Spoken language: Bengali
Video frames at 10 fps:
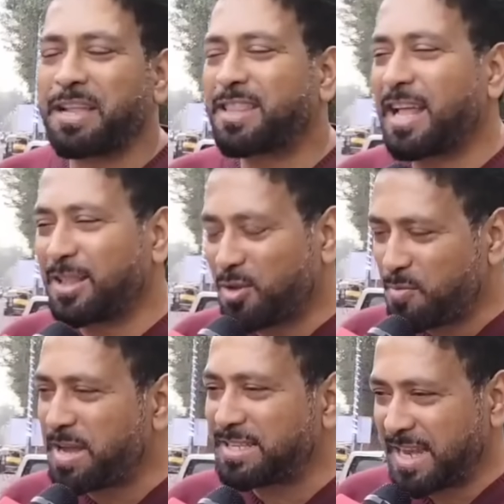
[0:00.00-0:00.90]
মাতাল
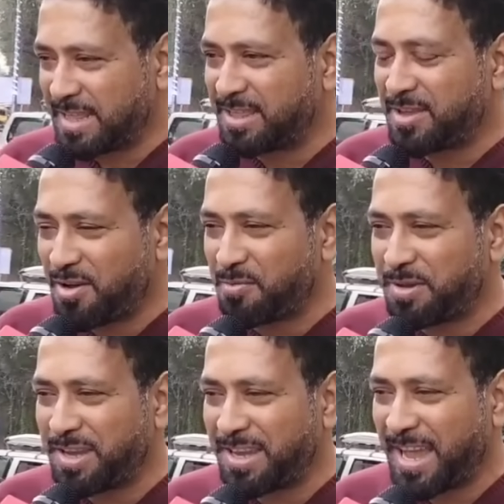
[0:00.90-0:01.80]
তোমায় জানতে
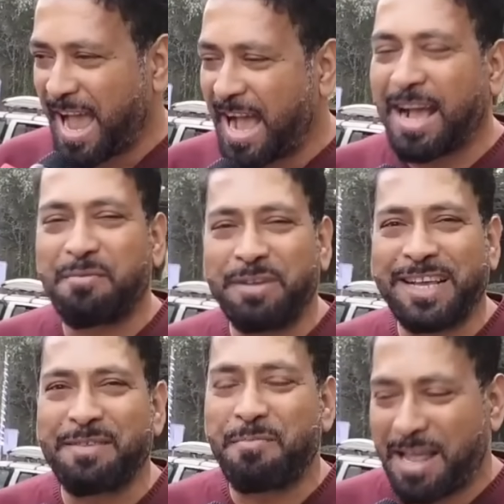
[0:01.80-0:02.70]
হবে
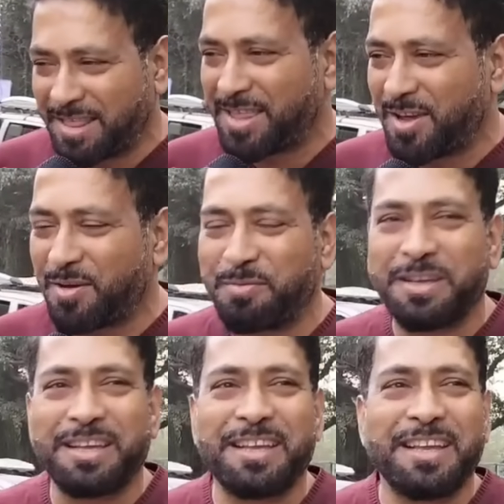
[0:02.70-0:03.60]
আগামীকে মানতে
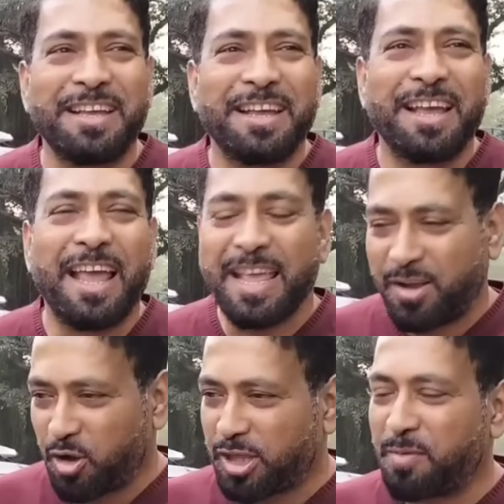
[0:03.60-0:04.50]
হবে এই
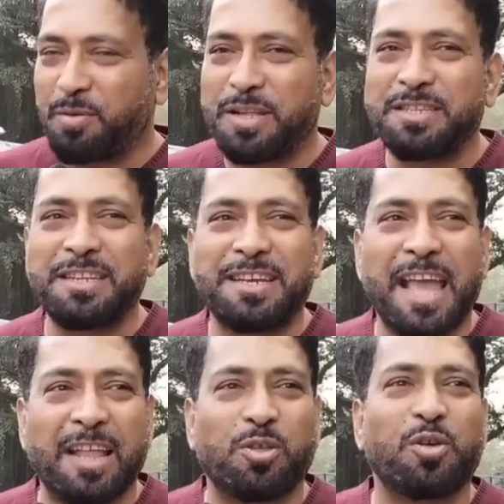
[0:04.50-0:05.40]
কথা বলে যিনি
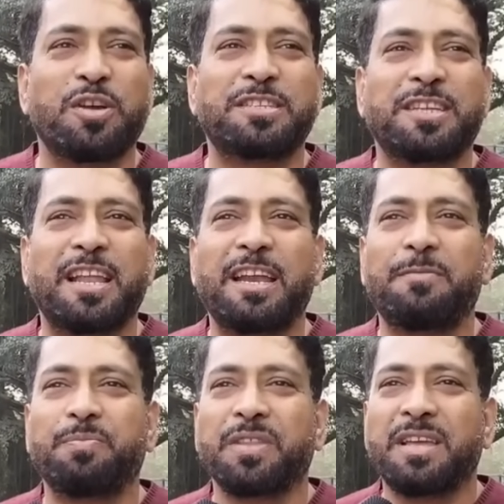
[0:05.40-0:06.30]
খ্যাত হয়েছিলেন
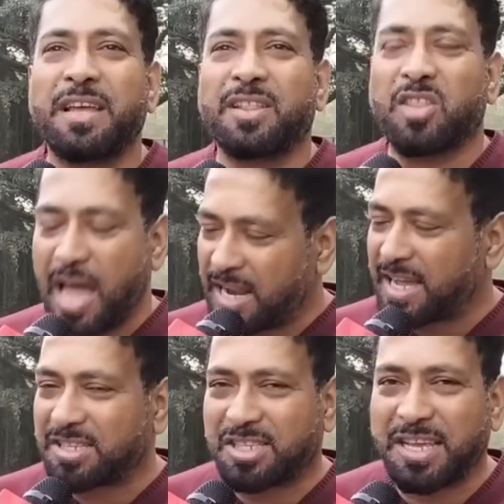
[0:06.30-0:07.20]
তার
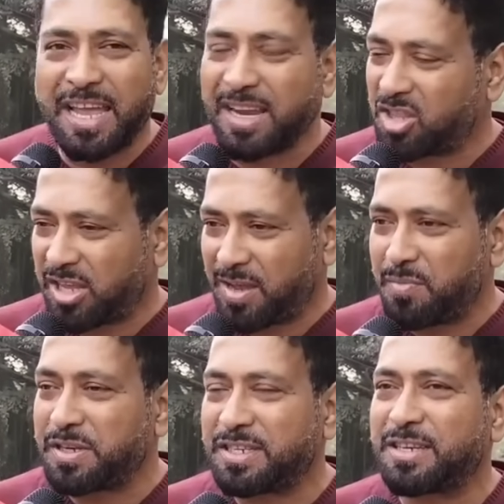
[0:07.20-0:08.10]
কাছ থেকে এর থেকে
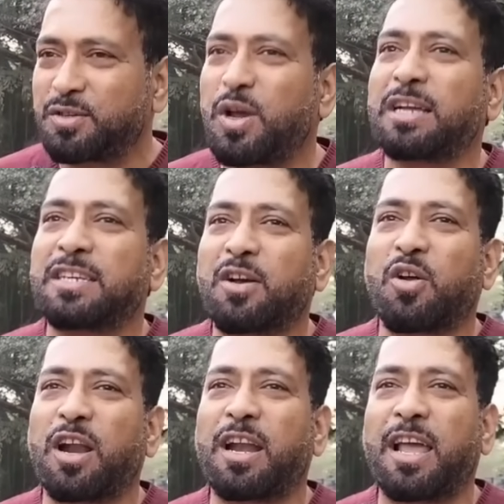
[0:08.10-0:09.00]
বেশি কিছু আশা
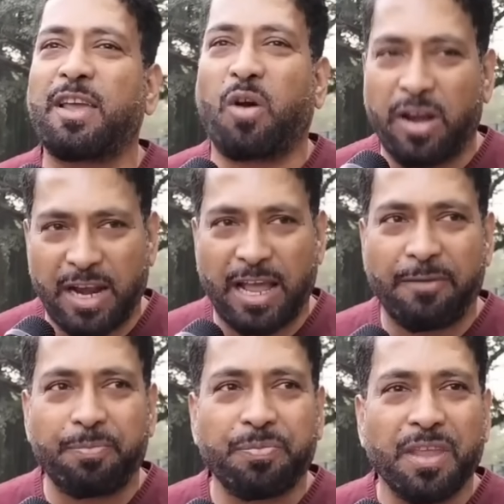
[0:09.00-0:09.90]
করাটাই
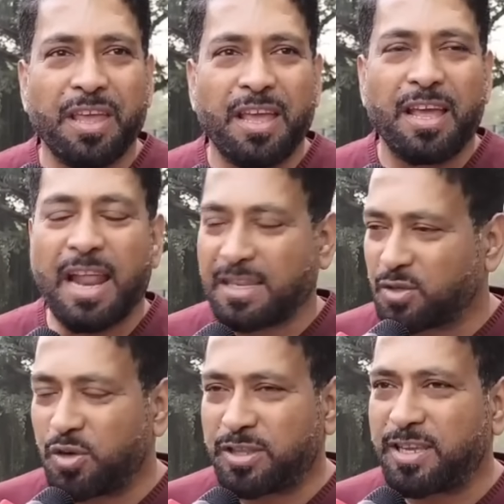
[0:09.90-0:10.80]
অন্যায়
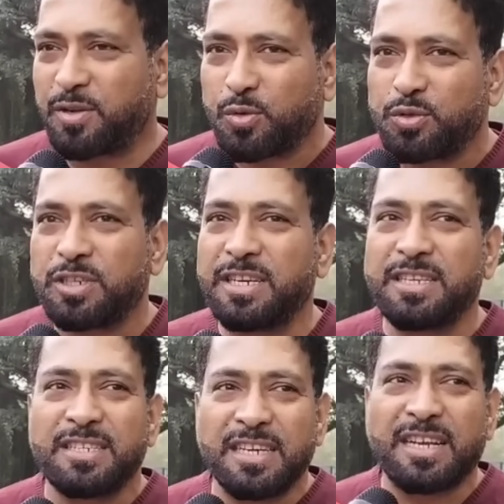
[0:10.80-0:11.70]
রাজনৈতিক রুচি
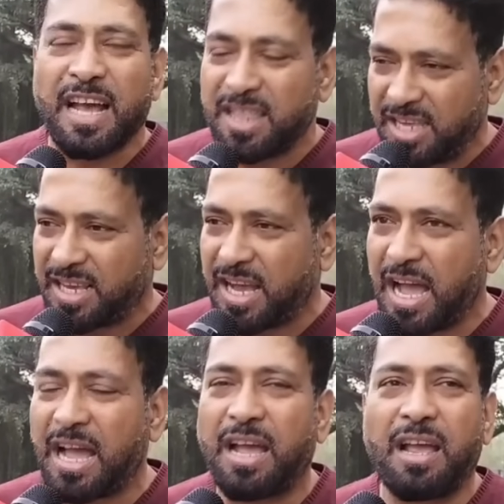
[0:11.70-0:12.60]
শিক্ষা
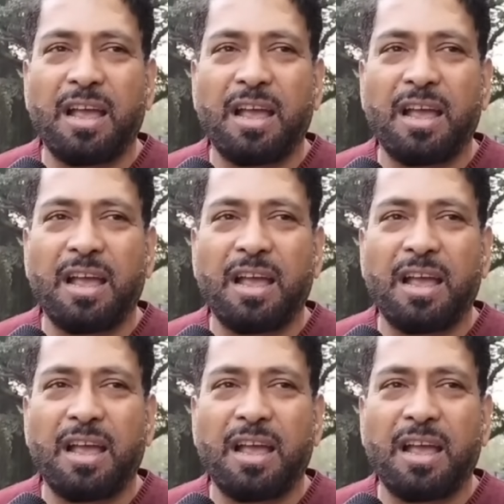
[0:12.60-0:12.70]
দীক্ষা